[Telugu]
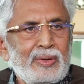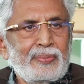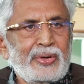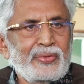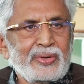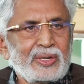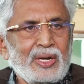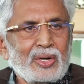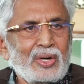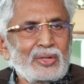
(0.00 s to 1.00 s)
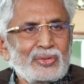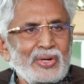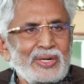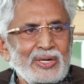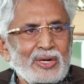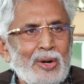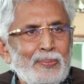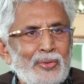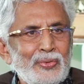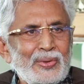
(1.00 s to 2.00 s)
అమ్మాయి కార్ రాడ్తో
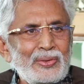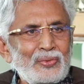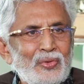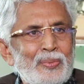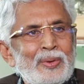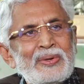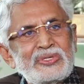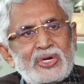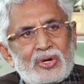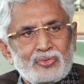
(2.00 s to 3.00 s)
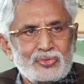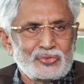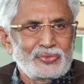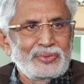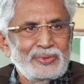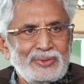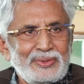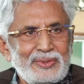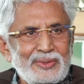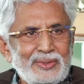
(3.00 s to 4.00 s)
కాంపౌండ్ వాళ్ళు లోపల మంచి హౌస్
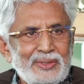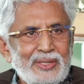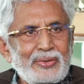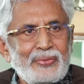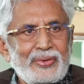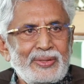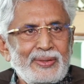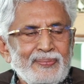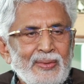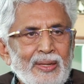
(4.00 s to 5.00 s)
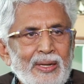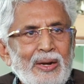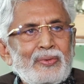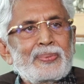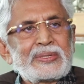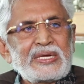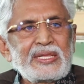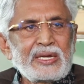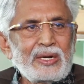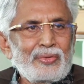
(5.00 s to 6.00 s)
అని ఉండేది ఆవిడ
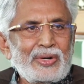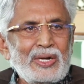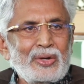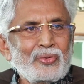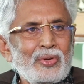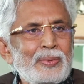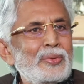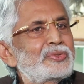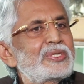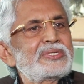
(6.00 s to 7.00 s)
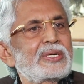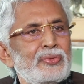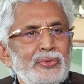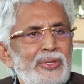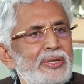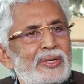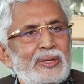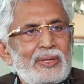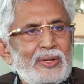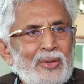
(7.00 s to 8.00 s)
ప్రశాంతంగా ఉండాలనుకున్నప్పుడు వచ్చేసి ఇక్కడ ఉండి
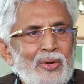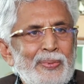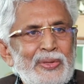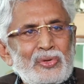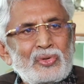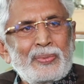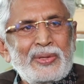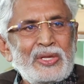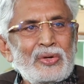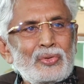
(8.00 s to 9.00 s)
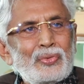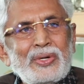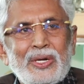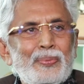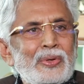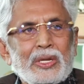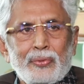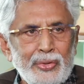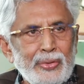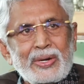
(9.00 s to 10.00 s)
ఓ పది రోజులు పదిహేను రోజులు ఉండి వెళ్ళిపోతా
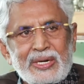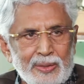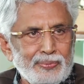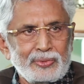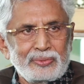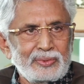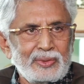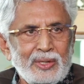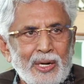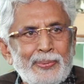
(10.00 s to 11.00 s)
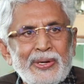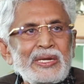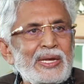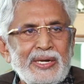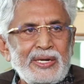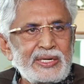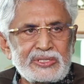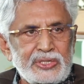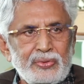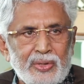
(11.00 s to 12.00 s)
ఉండేవారట అప్పుడు అప్పుడు ఇంకా నేను
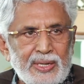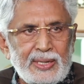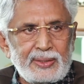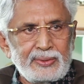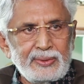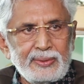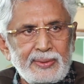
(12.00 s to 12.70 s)
ఇండస్ట్రీ కూడా రాలేదు